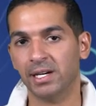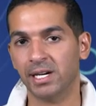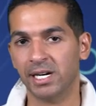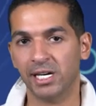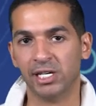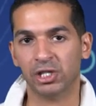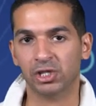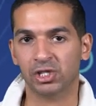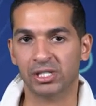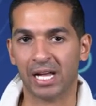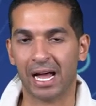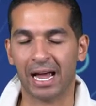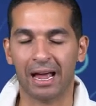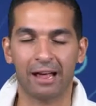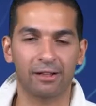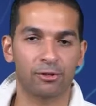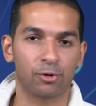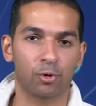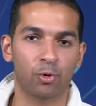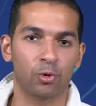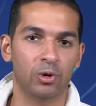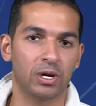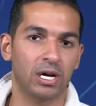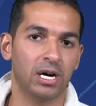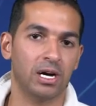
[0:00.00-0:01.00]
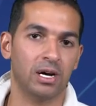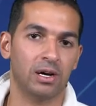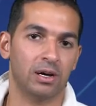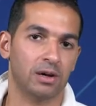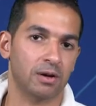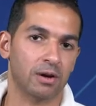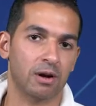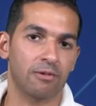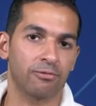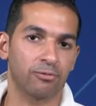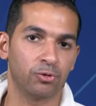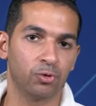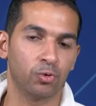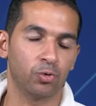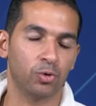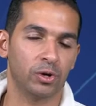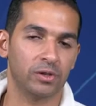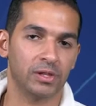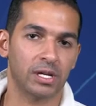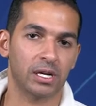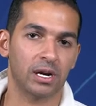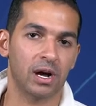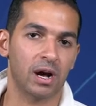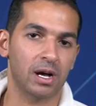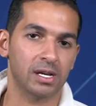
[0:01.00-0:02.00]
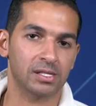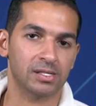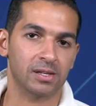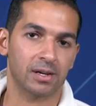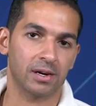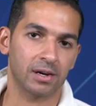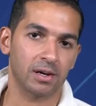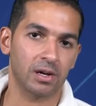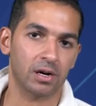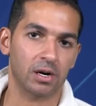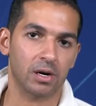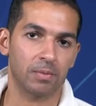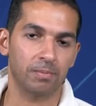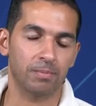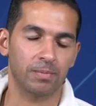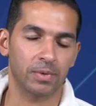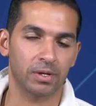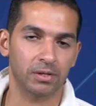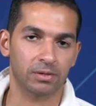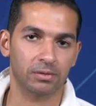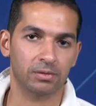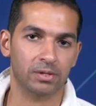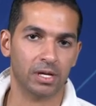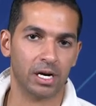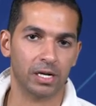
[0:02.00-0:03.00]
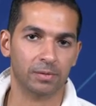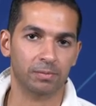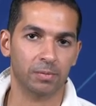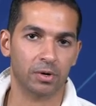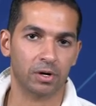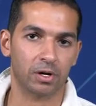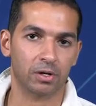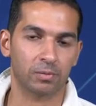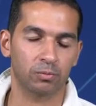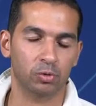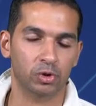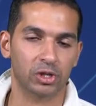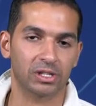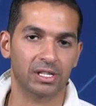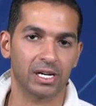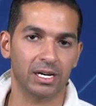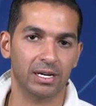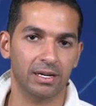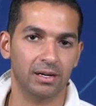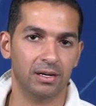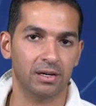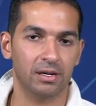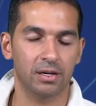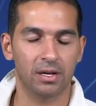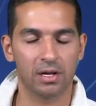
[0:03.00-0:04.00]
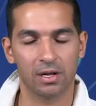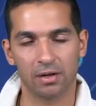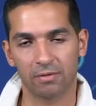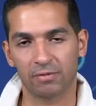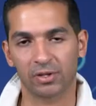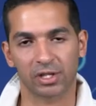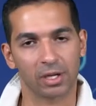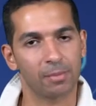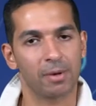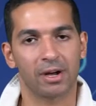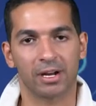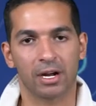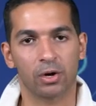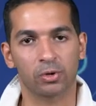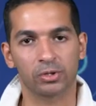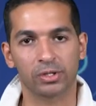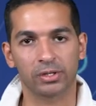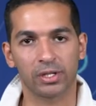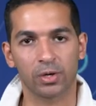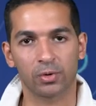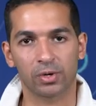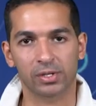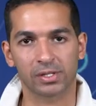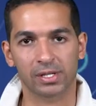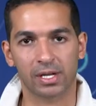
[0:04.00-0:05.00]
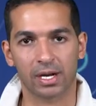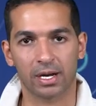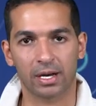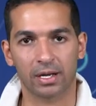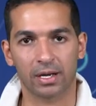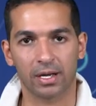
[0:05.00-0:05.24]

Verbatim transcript: عشت حياتي كلها رفضه ان انا اخسر اللقب ثلاث مرات متتاليه فطبعا اخد الدوري السنه اللي